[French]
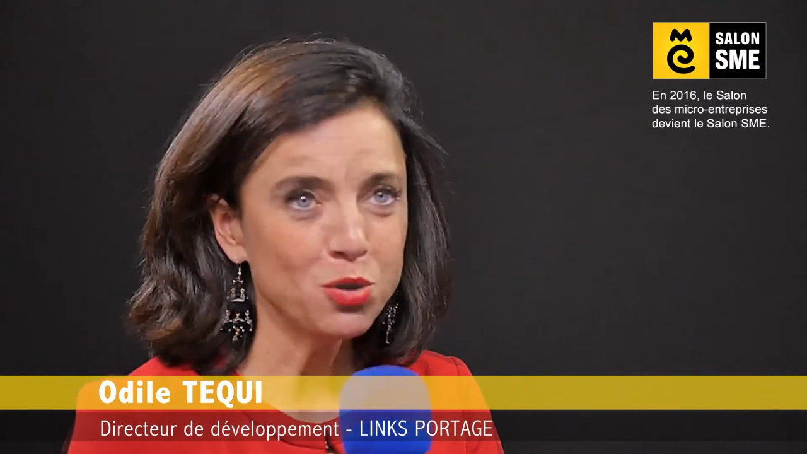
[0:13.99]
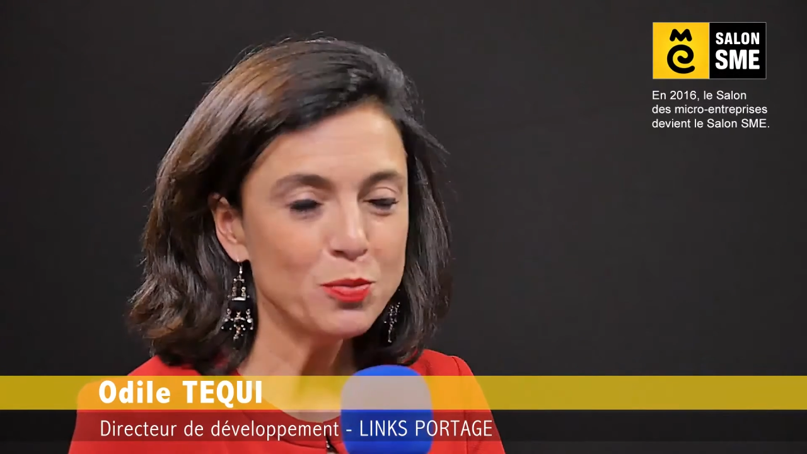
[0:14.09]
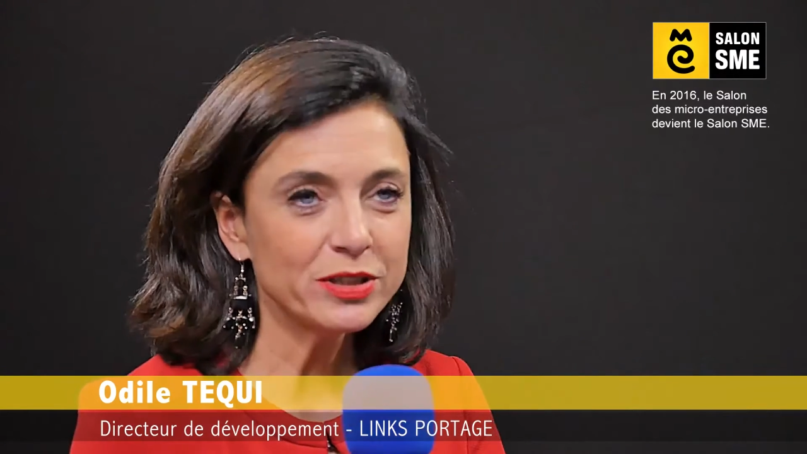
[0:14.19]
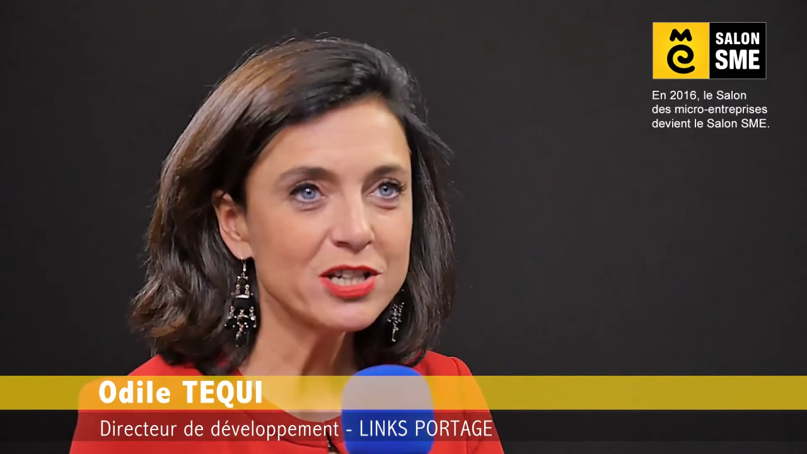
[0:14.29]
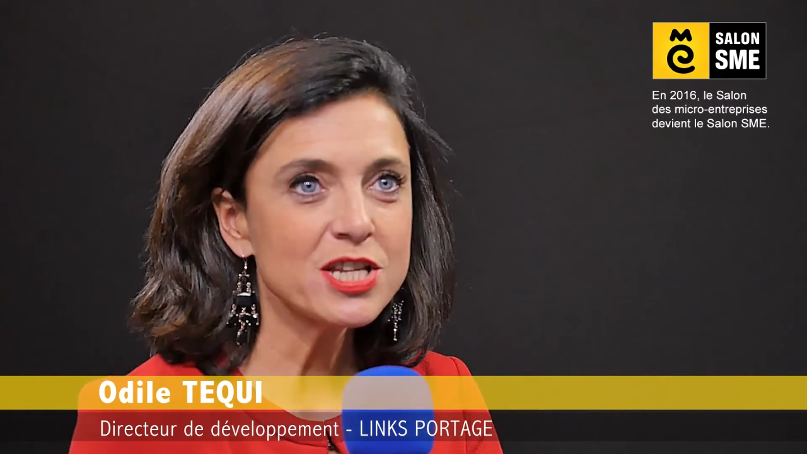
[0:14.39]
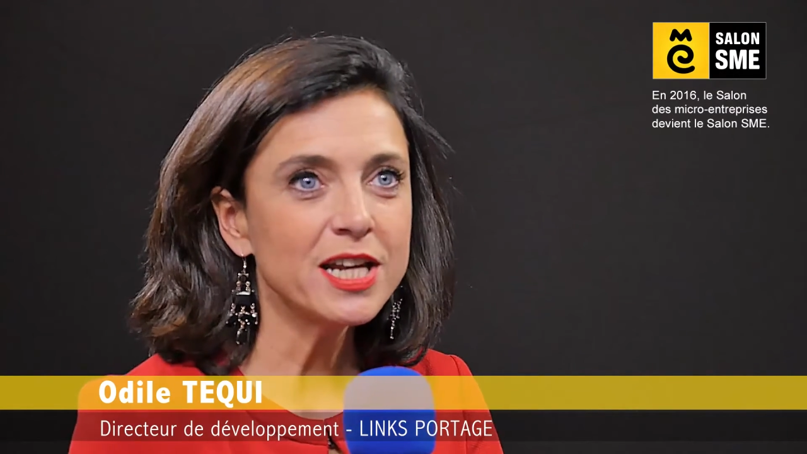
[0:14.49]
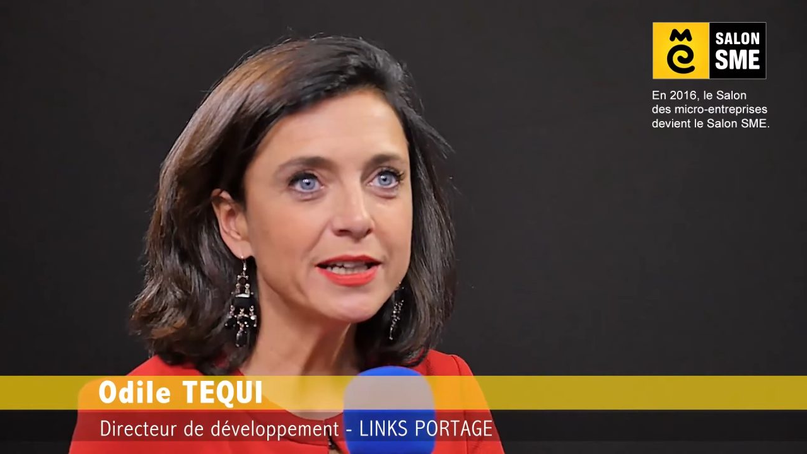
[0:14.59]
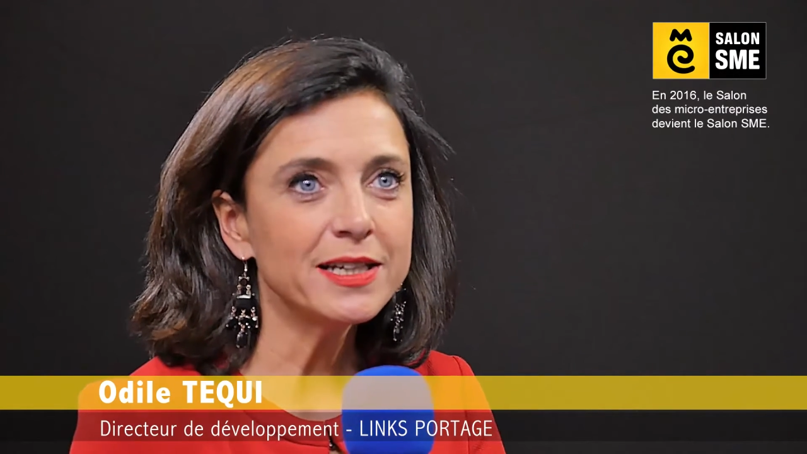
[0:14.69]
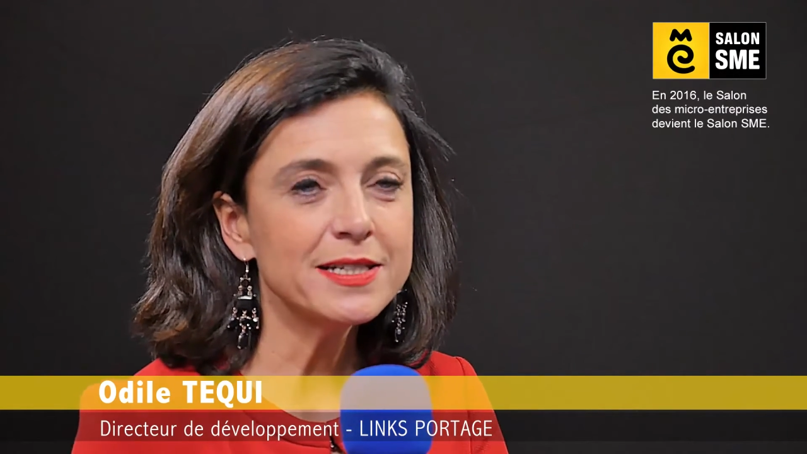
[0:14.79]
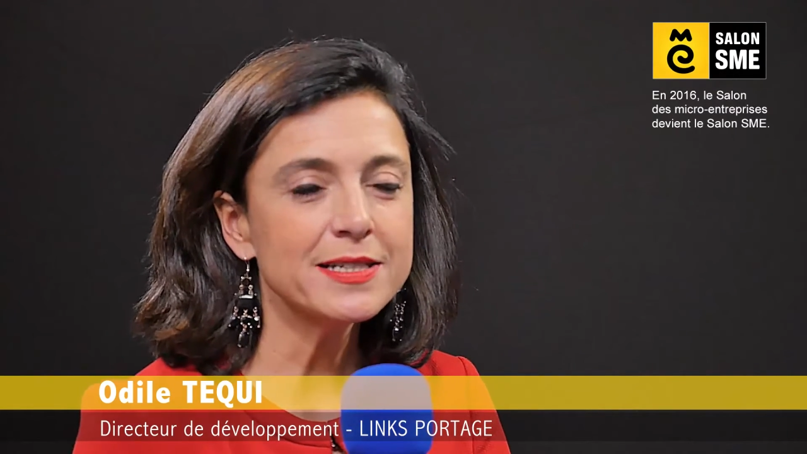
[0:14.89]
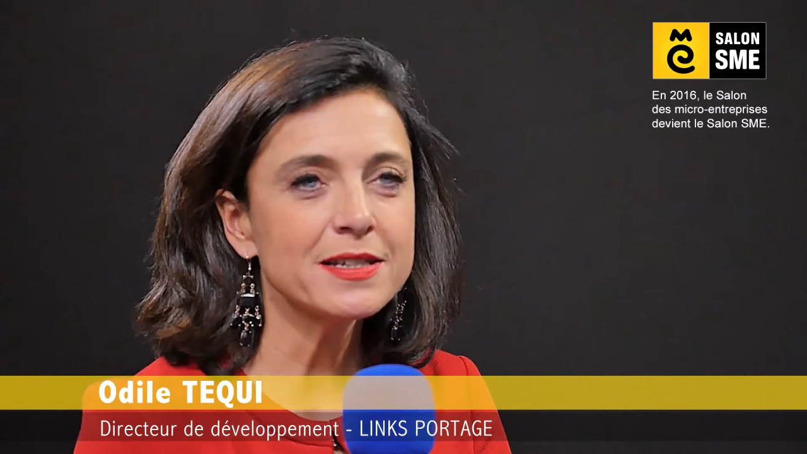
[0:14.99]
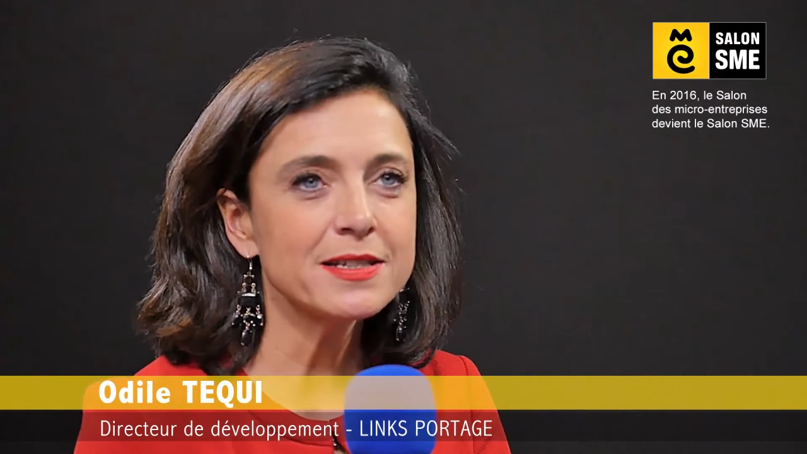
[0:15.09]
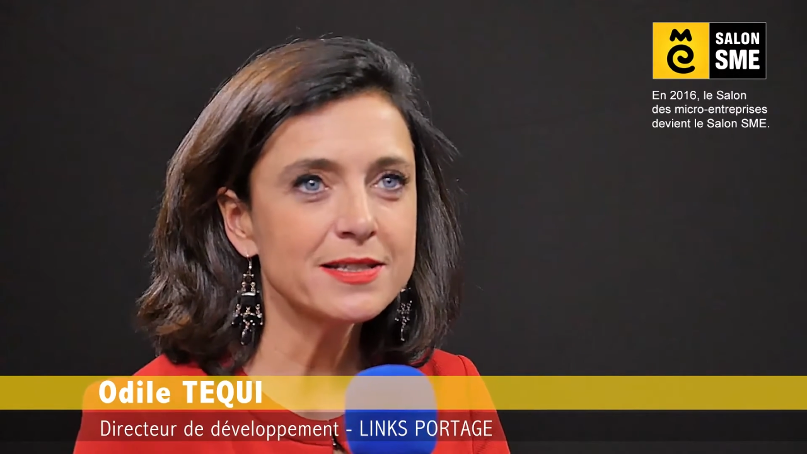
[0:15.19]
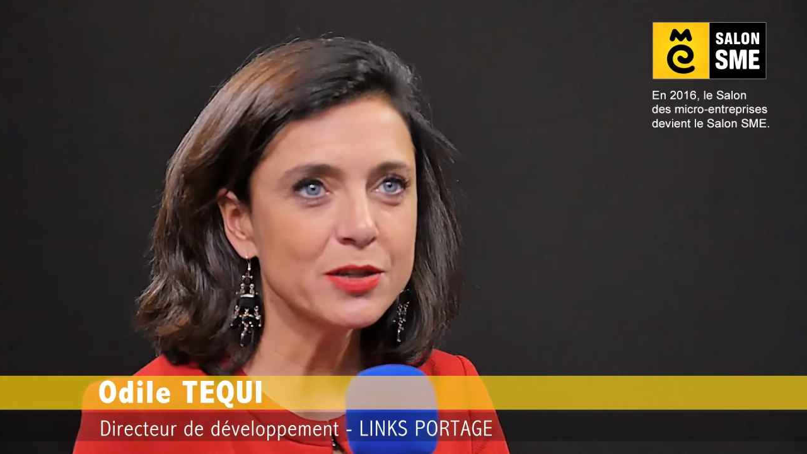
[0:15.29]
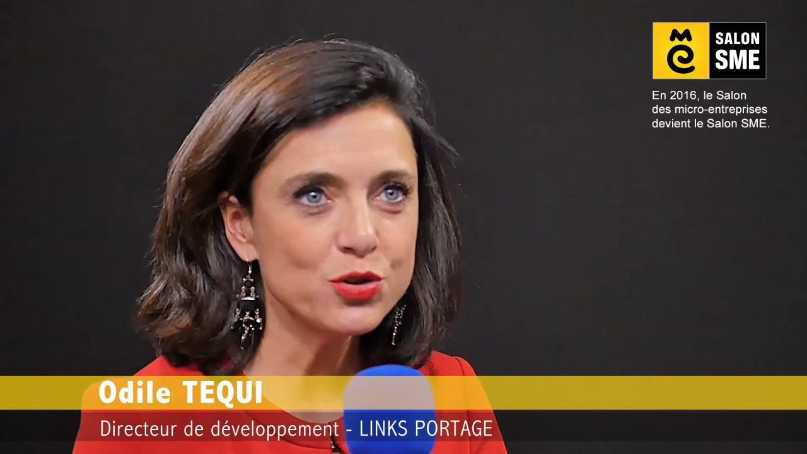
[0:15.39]
le portage salarial, c'est
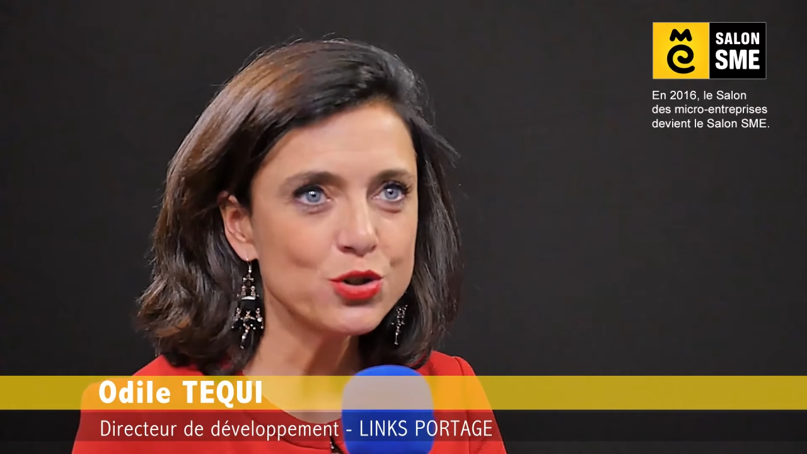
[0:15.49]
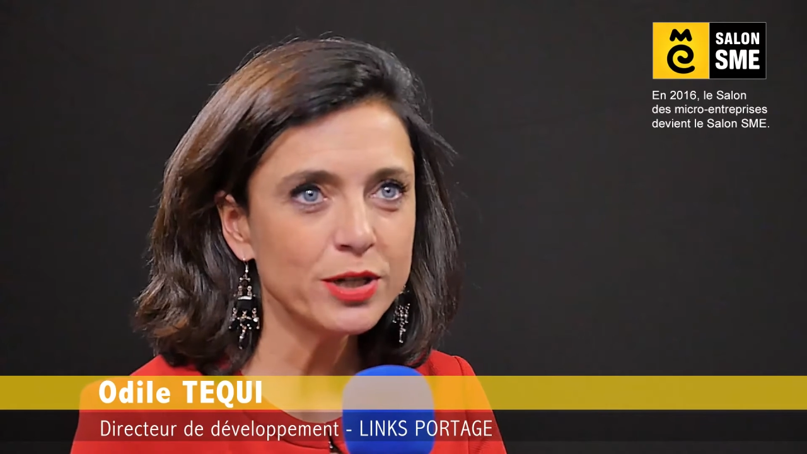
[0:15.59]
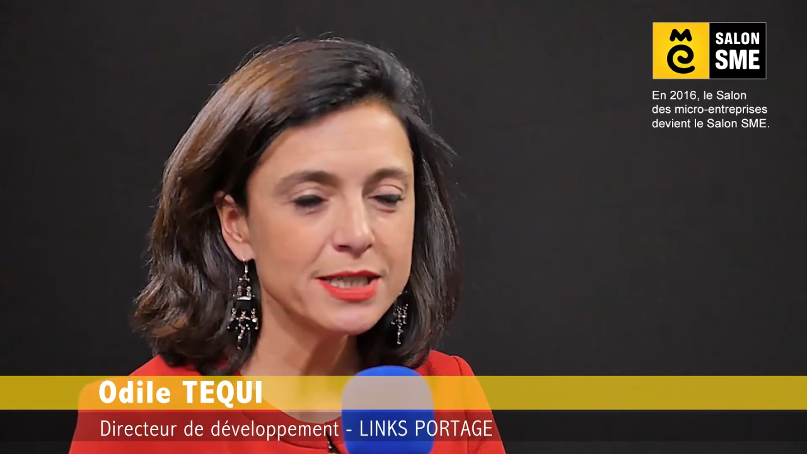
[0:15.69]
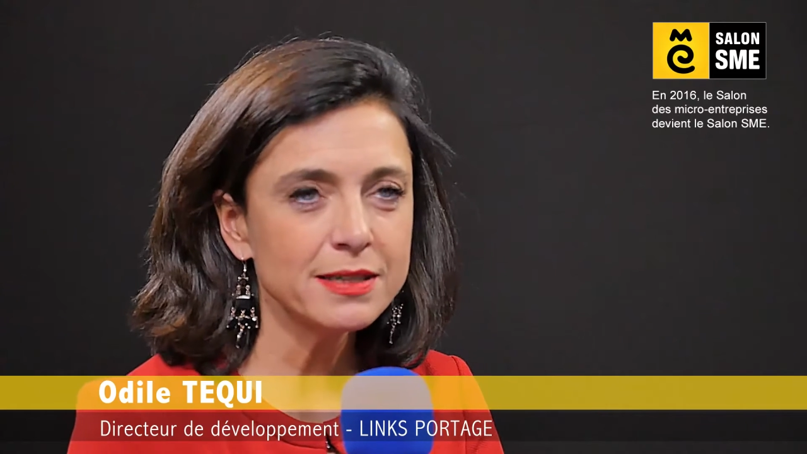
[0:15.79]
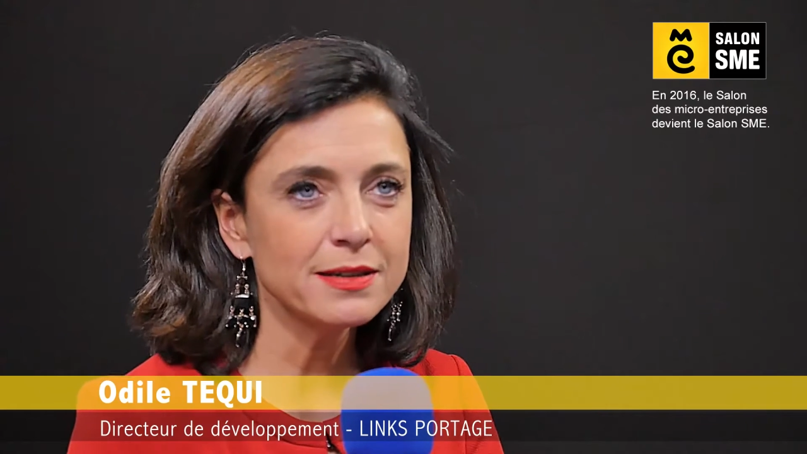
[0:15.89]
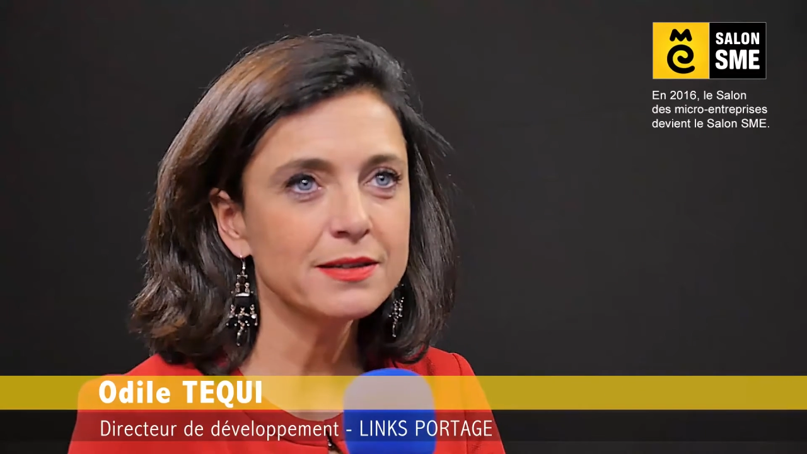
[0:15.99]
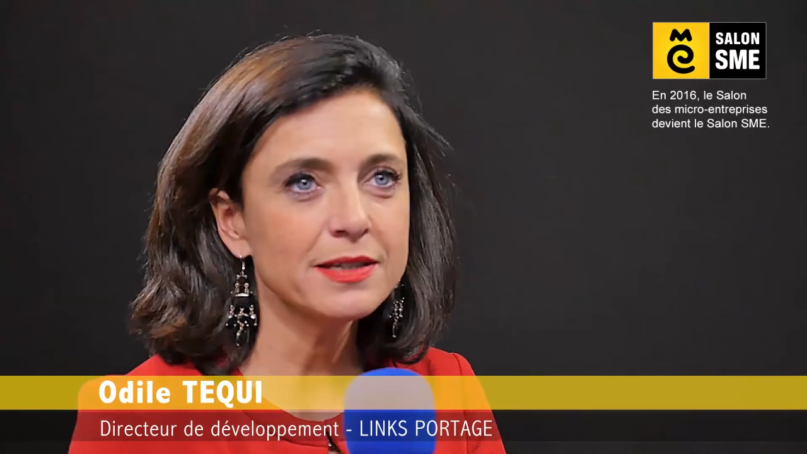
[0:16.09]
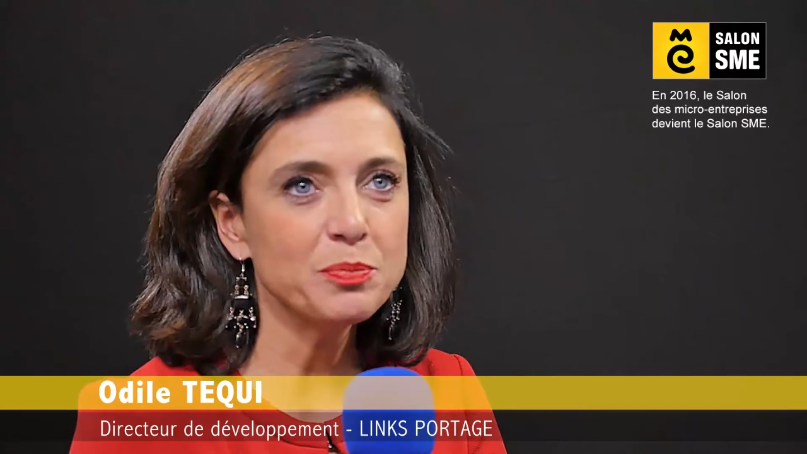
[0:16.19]
un statut juridique